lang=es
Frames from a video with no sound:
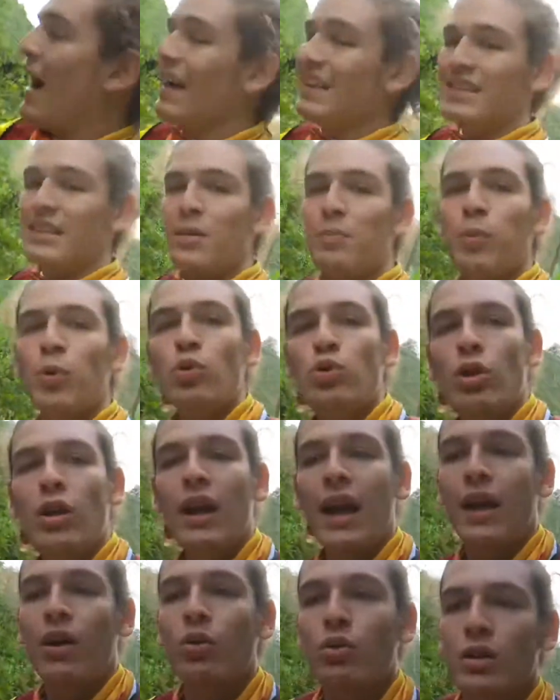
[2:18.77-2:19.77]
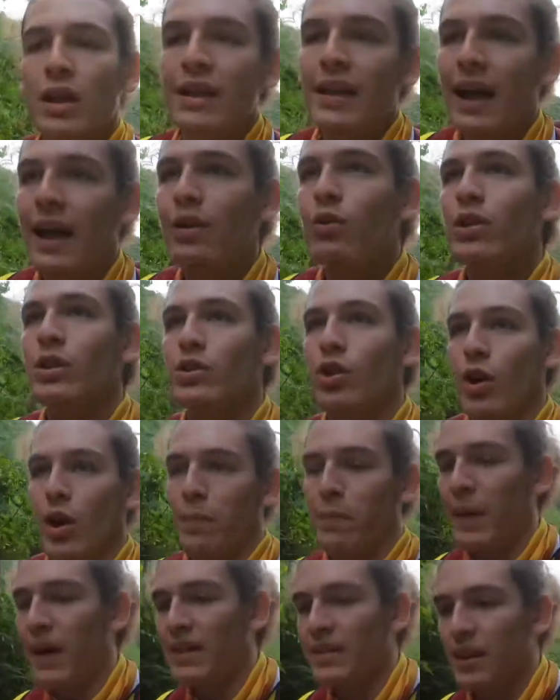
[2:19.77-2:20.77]
este punto de la ruta ya nuestro
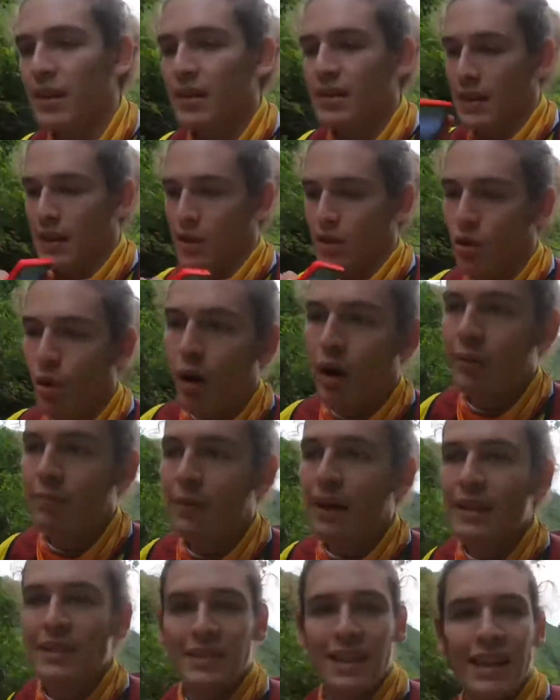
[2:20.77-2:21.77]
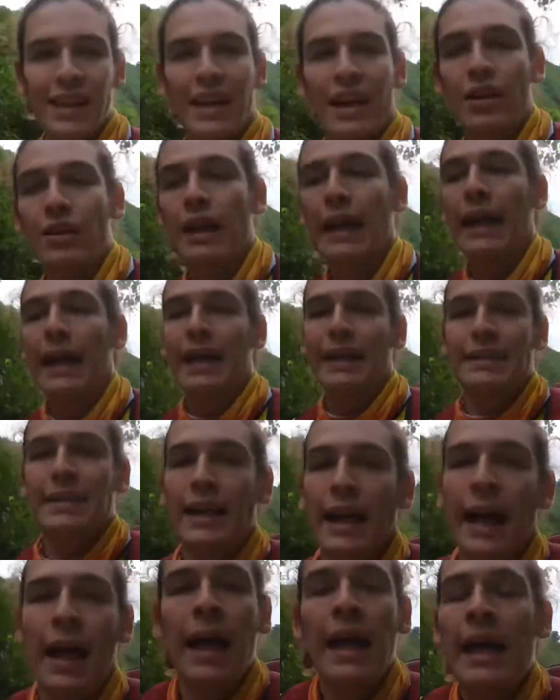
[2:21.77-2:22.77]
GPS dice no hay más, ya llegaron a la
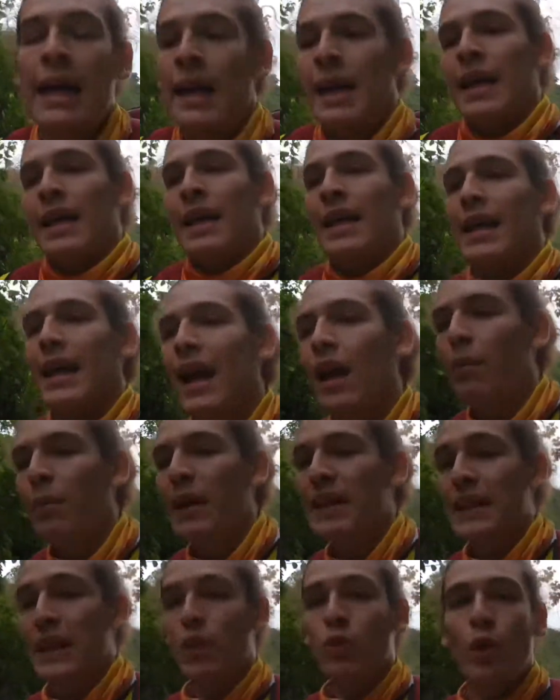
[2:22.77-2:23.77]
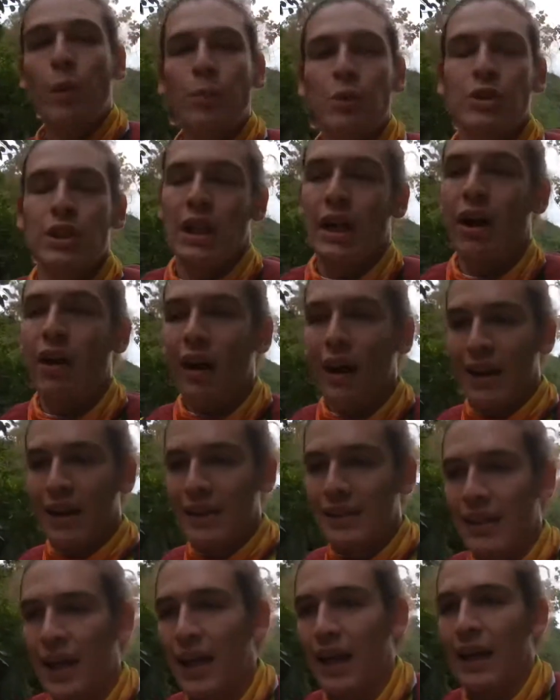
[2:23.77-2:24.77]
cascada realmente no hemos llegado a la
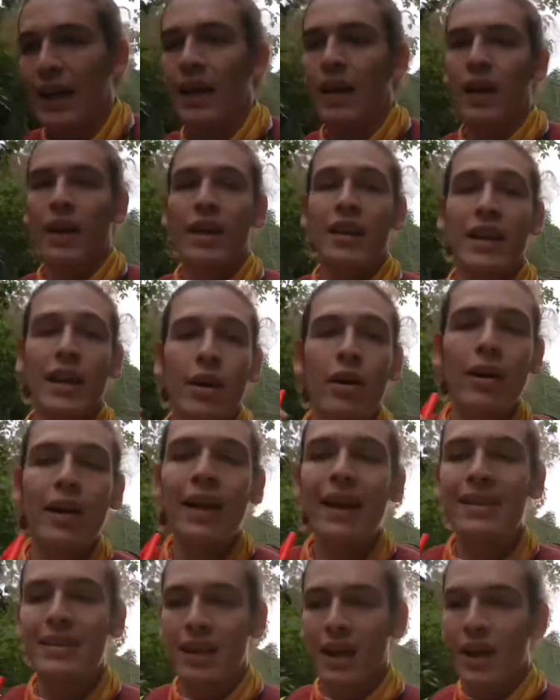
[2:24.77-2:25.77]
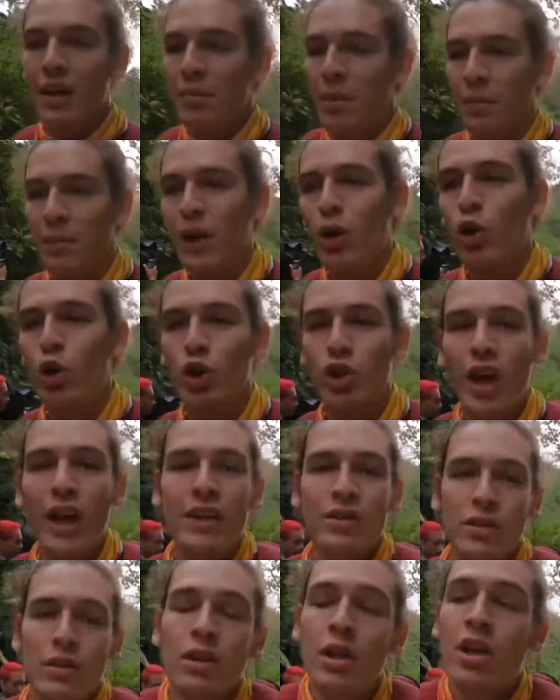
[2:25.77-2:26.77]
cascada. Quiero agradecerle a mi amigo Jason